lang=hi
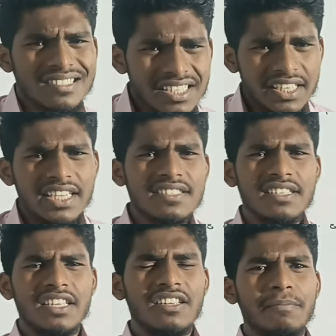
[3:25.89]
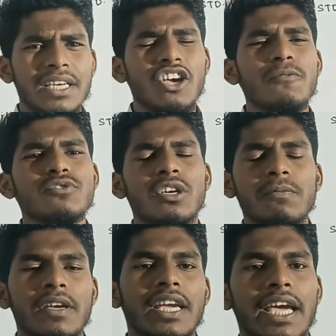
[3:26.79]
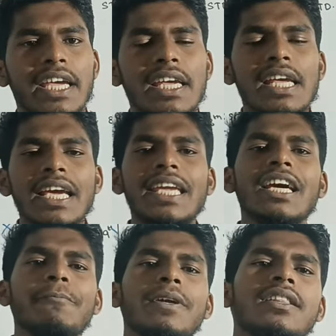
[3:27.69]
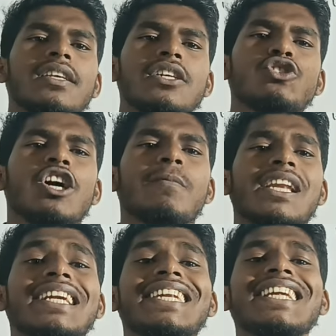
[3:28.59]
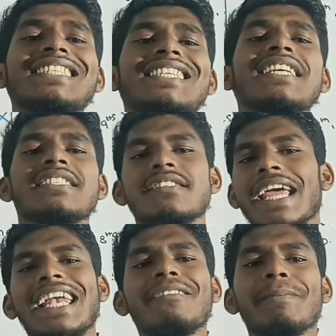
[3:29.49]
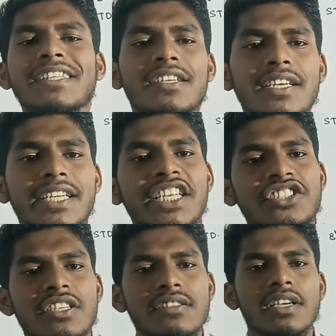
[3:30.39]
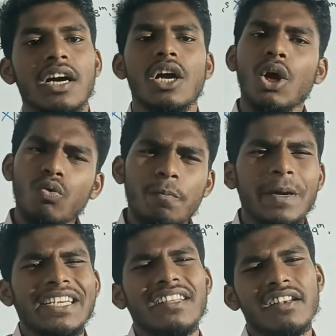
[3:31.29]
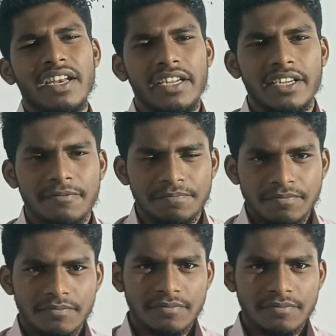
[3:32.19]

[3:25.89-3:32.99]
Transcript: सीरियसली मैंने ऑब्जर्व किया है कि अभी तक जो हमारा टीचिंग स्टाइल मेथड है ना टीचर्स का वो बेटर नहीं है